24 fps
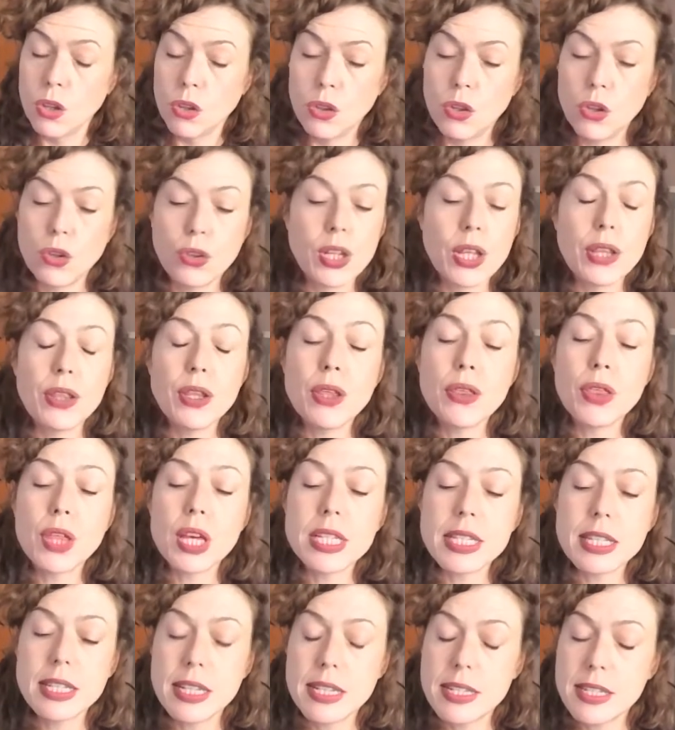Donde
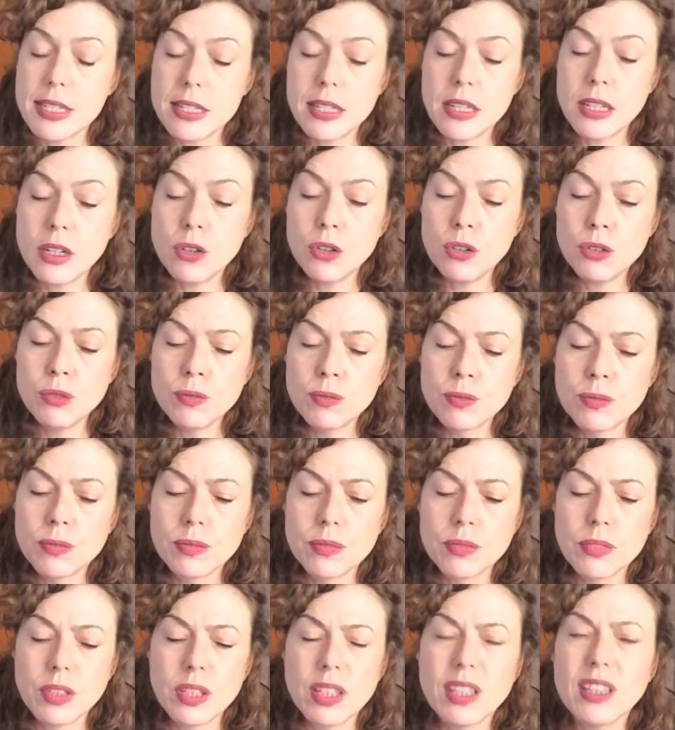dices destino,
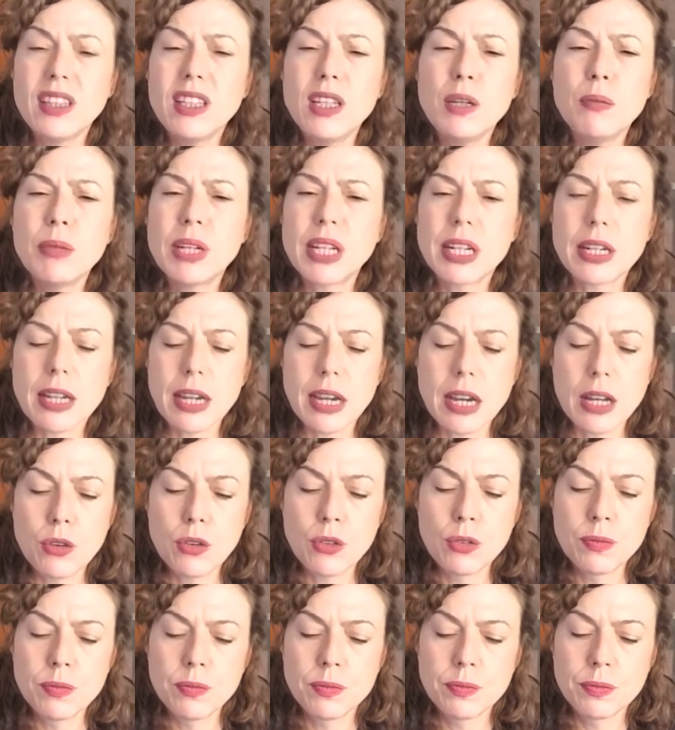di
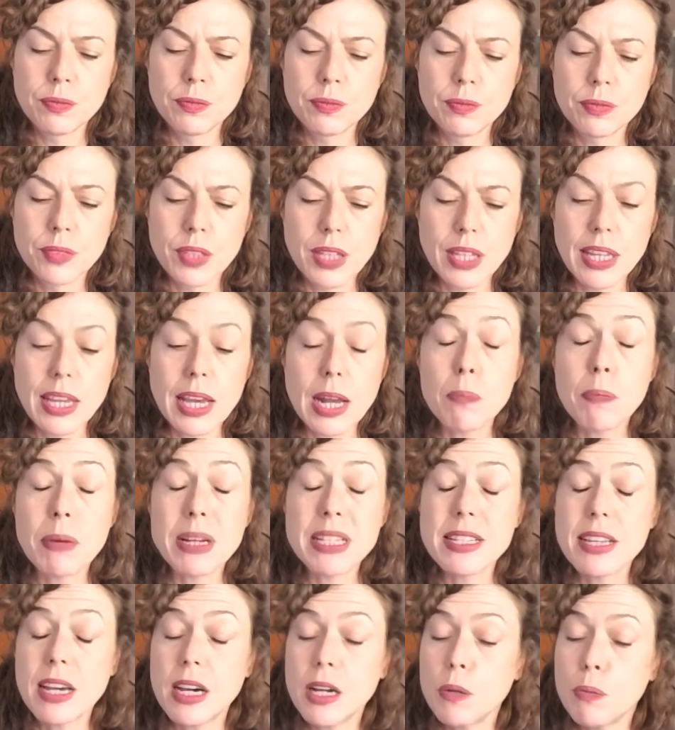mercado, y al
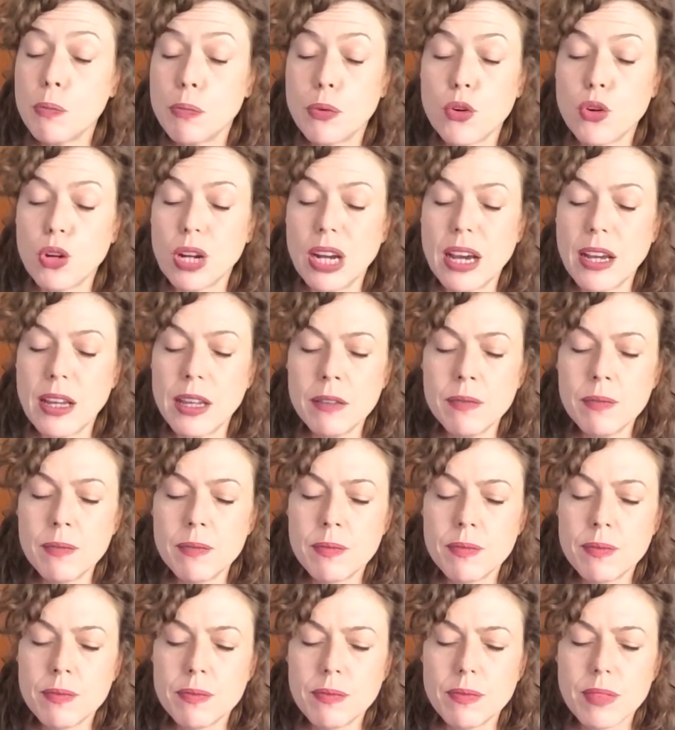pasar por la E,
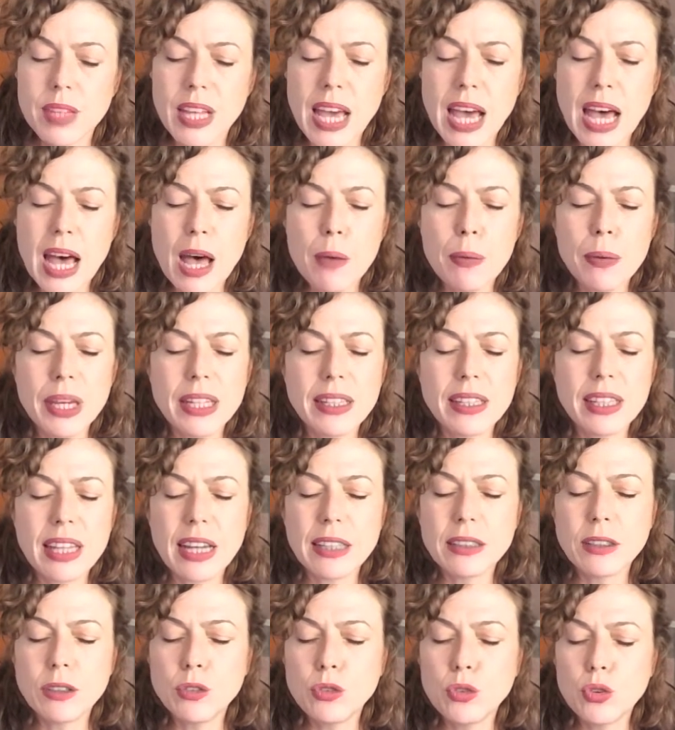abre
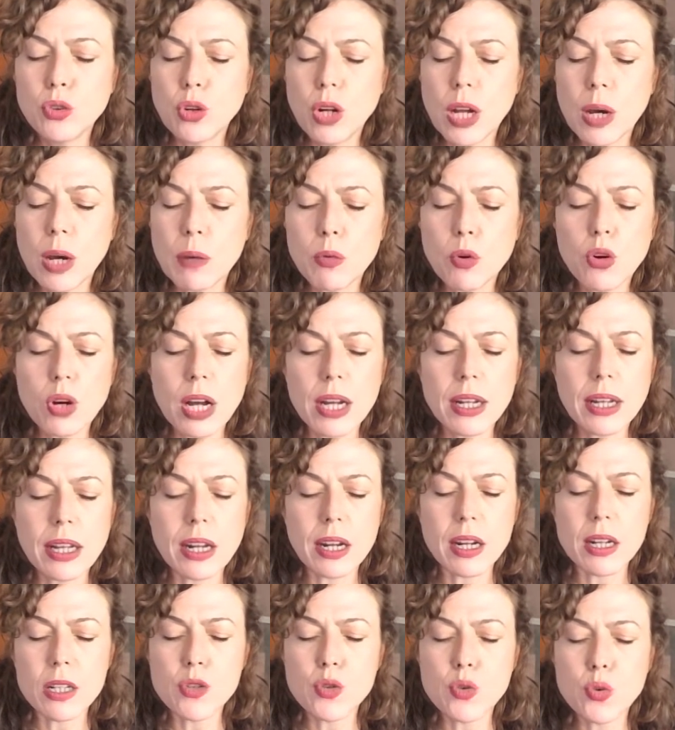tanto la boca que
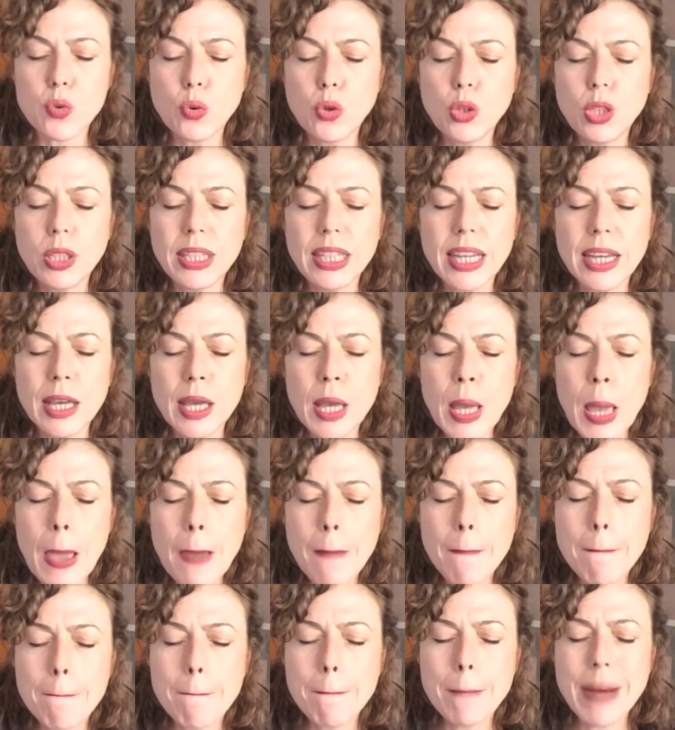resulte
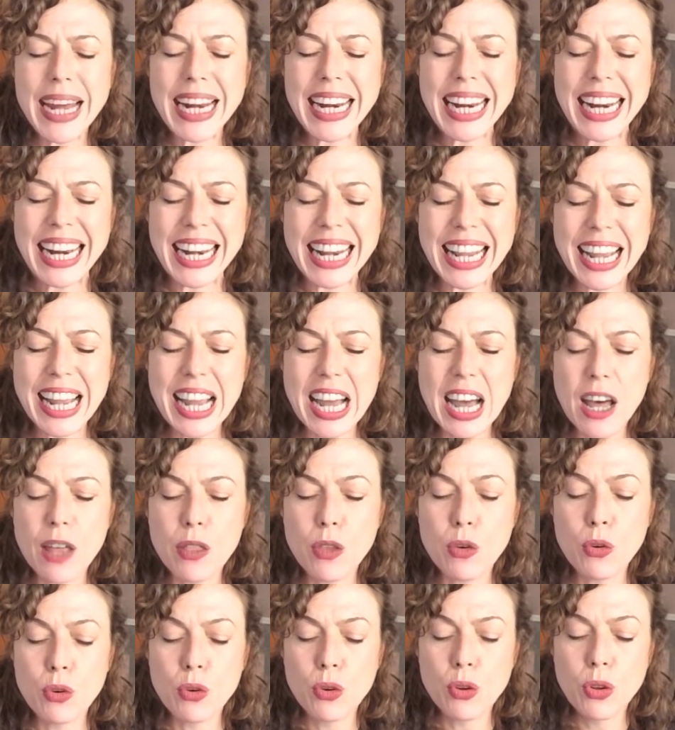marcado